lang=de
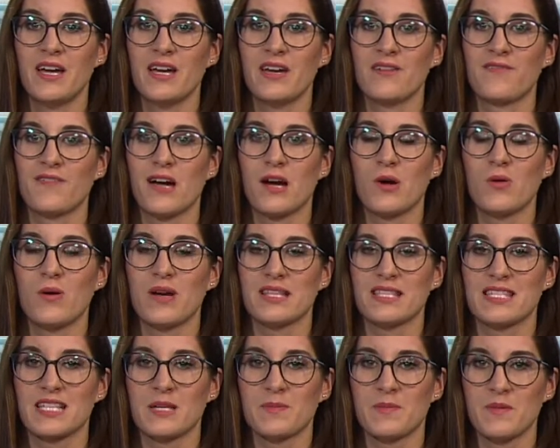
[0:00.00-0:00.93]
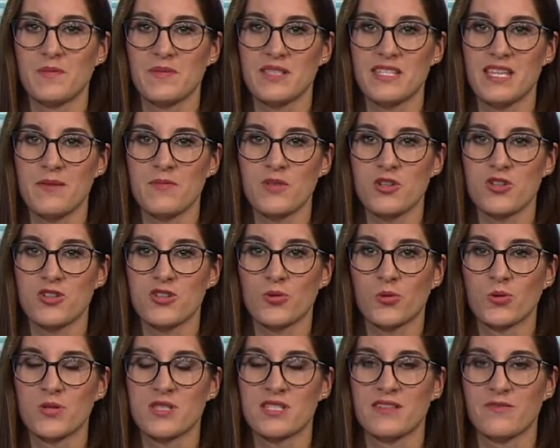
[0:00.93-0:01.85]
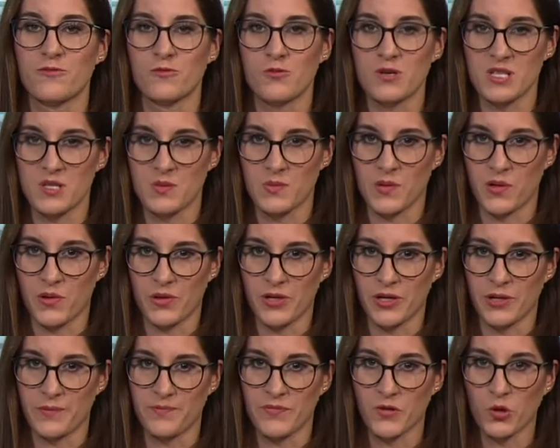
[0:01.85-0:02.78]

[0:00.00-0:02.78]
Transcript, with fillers: Eine Frau hat sich beim Zusammenstoss den Fuß gebrochen.